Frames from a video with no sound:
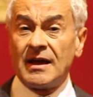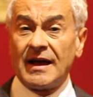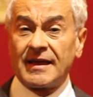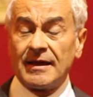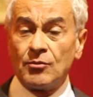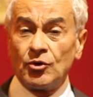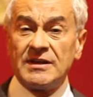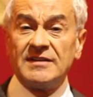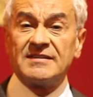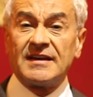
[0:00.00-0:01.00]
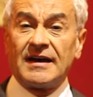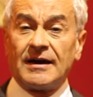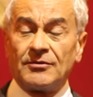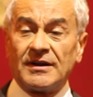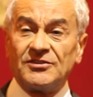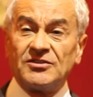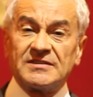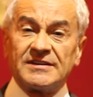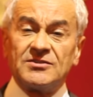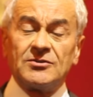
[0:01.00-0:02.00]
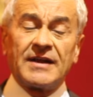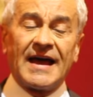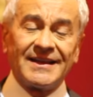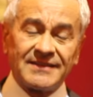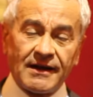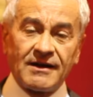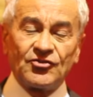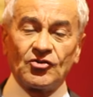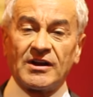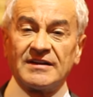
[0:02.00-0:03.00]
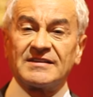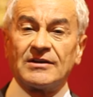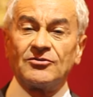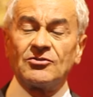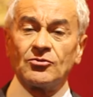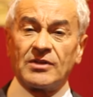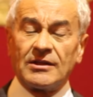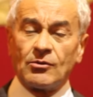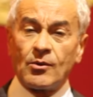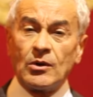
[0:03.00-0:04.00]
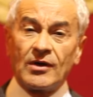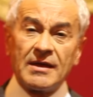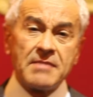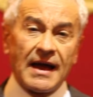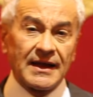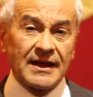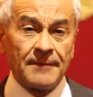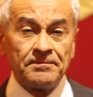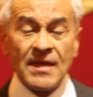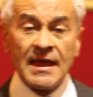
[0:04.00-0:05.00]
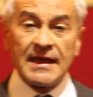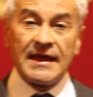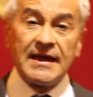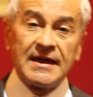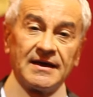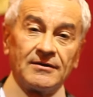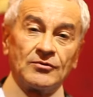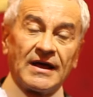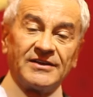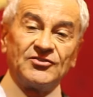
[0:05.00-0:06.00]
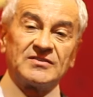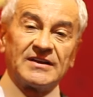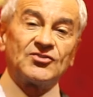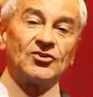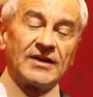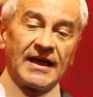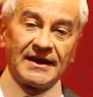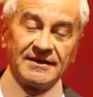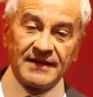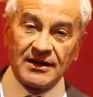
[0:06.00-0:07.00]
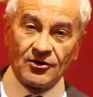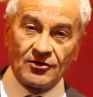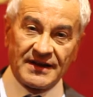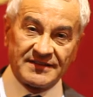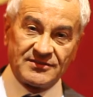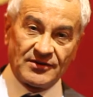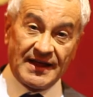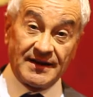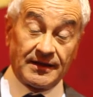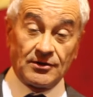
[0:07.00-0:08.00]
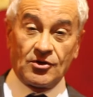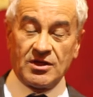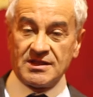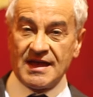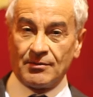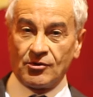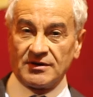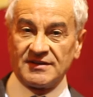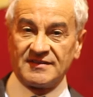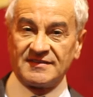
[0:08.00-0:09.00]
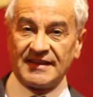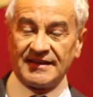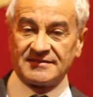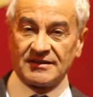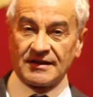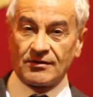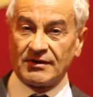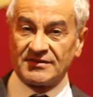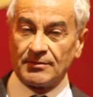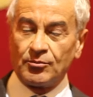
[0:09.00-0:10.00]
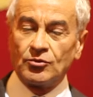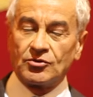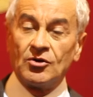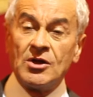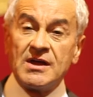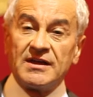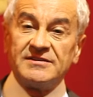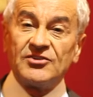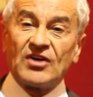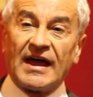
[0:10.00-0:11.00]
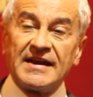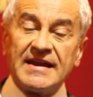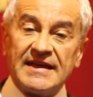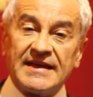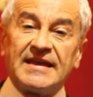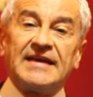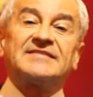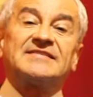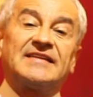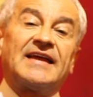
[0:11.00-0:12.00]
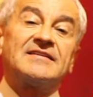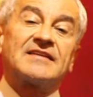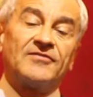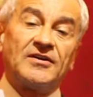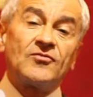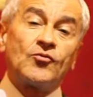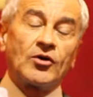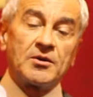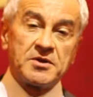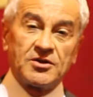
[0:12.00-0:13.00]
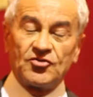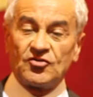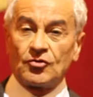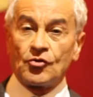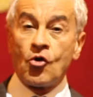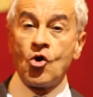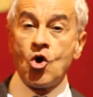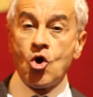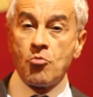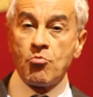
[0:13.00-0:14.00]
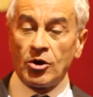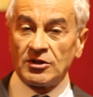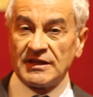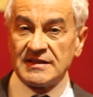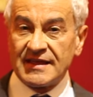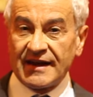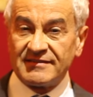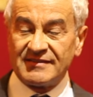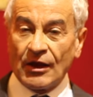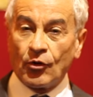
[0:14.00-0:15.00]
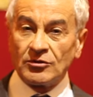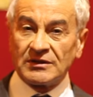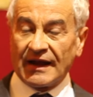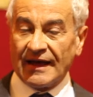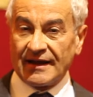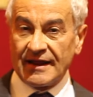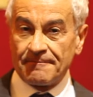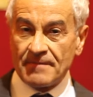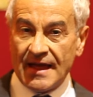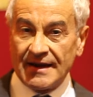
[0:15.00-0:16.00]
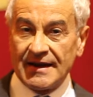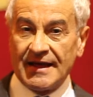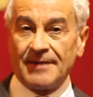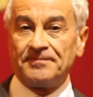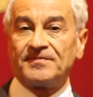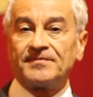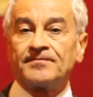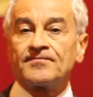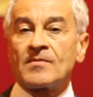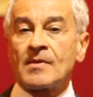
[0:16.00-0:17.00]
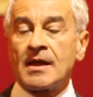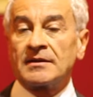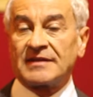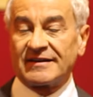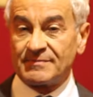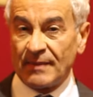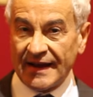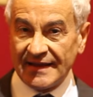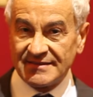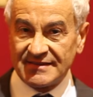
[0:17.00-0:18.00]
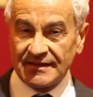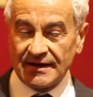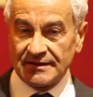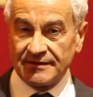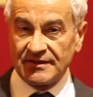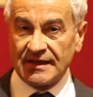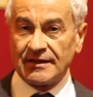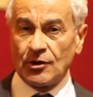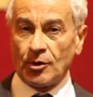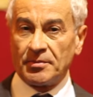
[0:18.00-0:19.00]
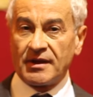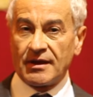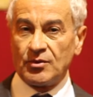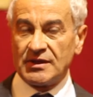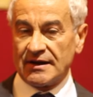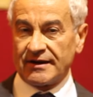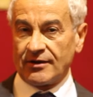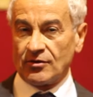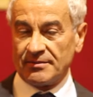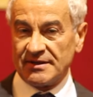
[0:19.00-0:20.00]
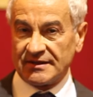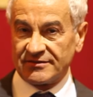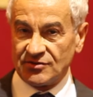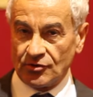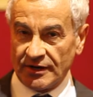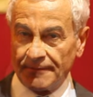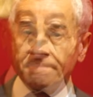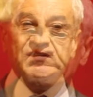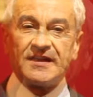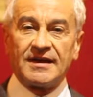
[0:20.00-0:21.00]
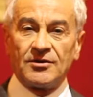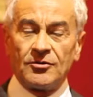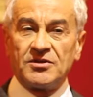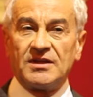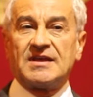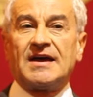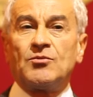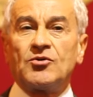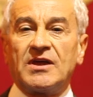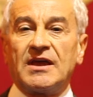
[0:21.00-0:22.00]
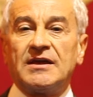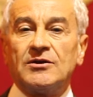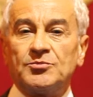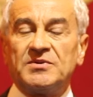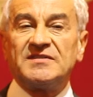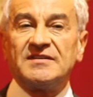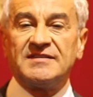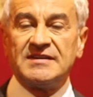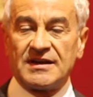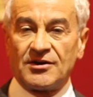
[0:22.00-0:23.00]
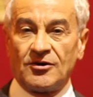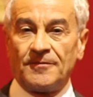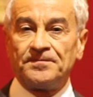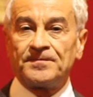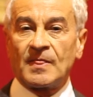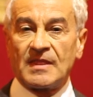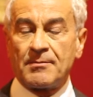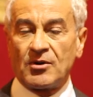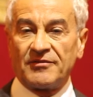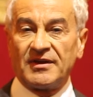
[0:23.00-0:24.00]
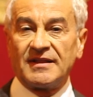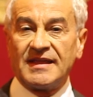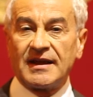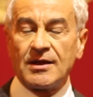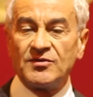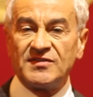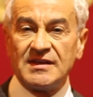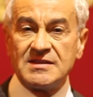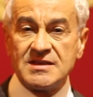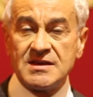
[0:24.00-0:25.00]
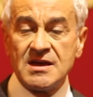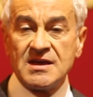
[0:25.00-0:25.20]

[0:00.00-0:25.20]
anche il Molise ha una legislazione, altre regioni ne stanno discutendo, ma quello che manca è eh, una legislazione a livello nazionale, che noi chiediamo con insistenza da quasi quasi appunto dieci anni e che stenta per il fuori perché ci sono molti interessi contrari alla mh, mm, trasparenza dell'attività di lobby e quindi alla regolamentazione. Noi chiediamo che i lobbisti siano, debbano avere dei requisiti